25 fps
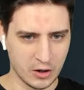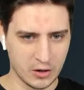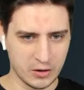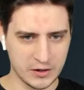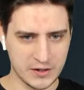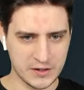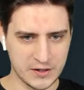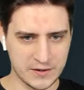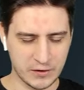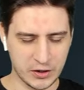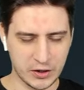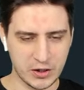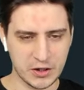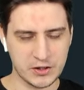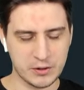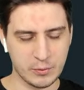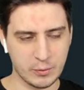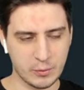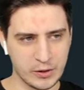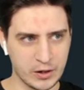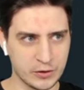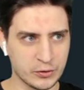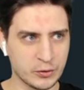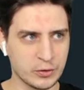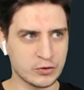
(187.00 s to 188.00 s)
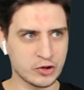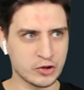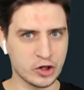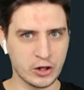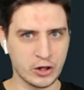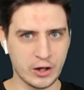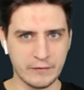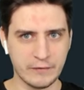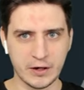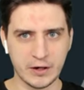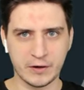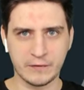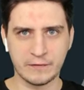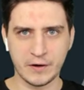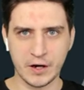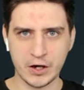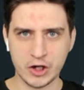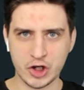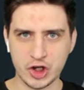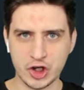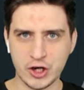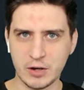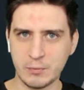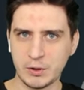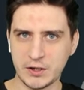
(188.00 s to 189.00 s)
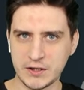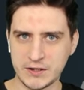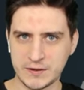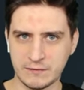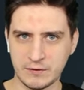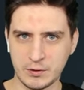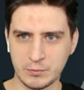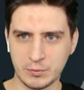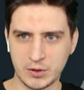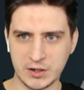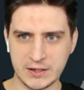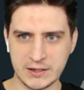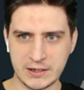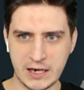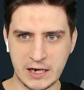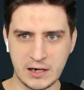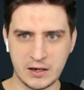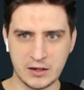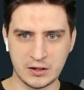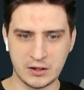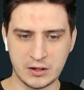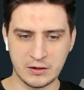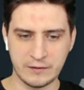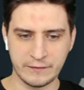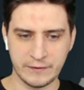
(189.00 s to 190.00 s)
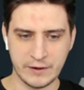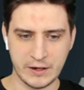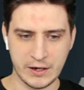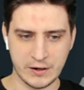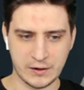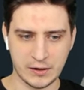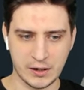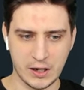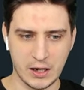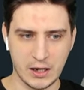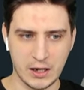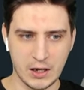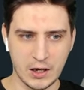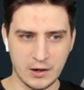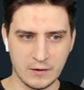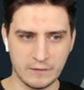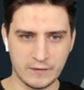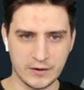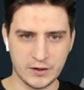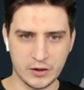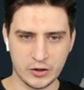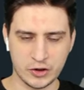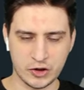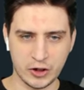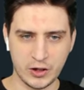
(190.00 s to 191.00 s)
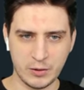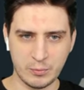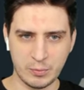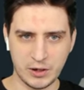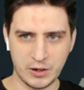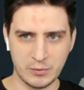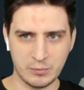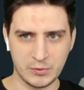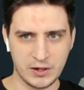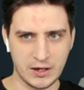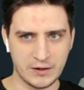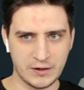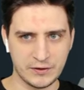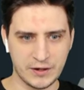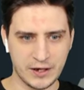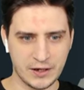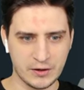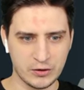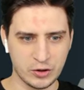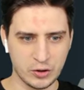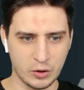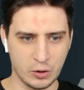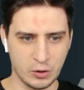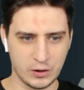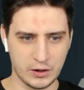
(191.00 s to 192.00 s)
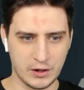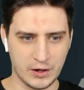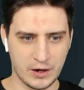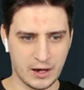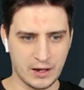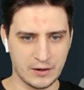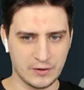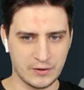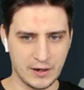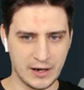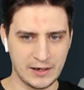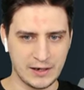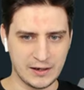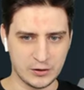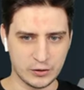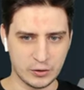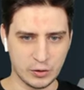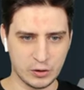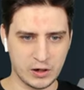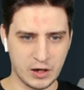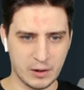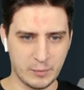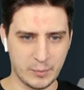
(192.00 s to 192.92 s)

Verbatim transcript: «Извините, молодой человек, вы ошиблись, вы мне сдали неверно. Вы должны были мне отдать доллар, а отдали только